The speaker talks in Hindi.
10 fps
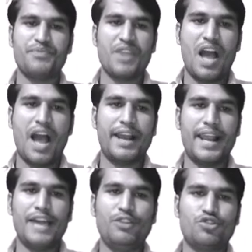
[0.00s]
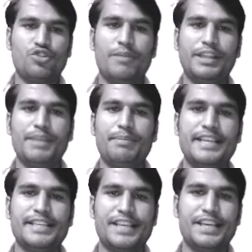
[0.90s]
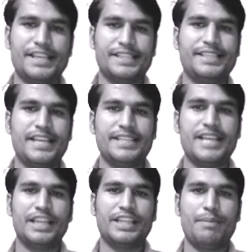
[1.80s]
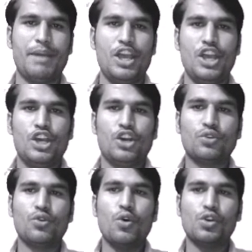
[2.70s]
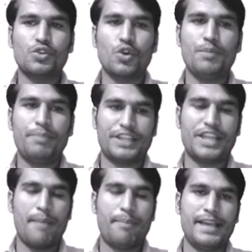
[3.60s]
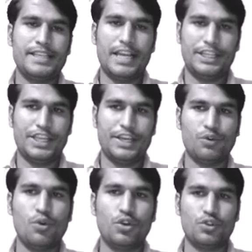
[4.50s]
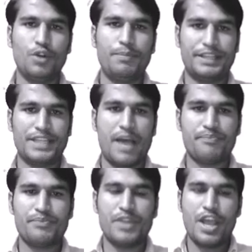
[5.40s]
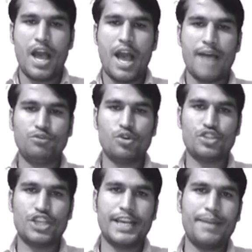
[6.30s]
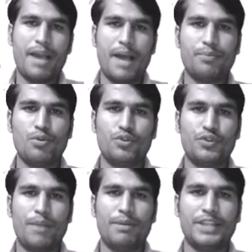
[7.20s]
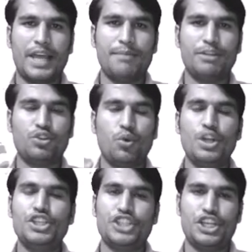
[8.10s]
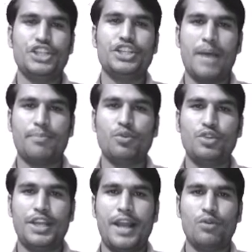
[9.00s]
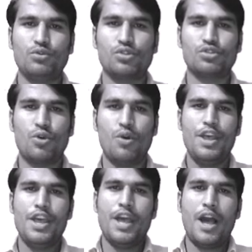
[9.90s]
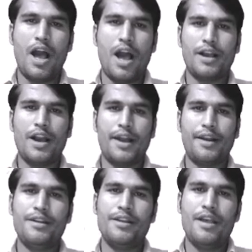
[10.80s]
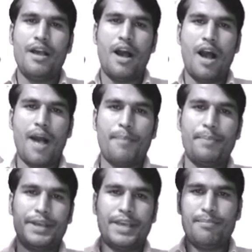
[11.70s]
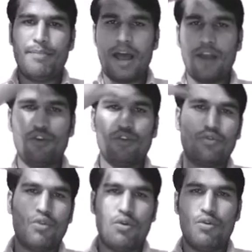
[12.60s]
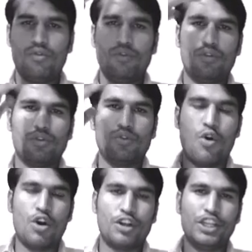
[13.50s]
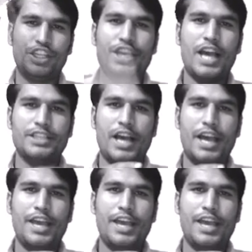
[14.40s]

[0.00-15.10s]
अगला है दोस्तों मध्य प्रदेश की किस जनजाति में घोटुल प्रथा पाई जाती है घोटुल प्रथा अब दो सेकंड में आपको उत्तर बताना मैं थोड़ी सी हिंट आपको दे रहा हूं दोस्तों अगर आपके बालों को घोट दिया जाए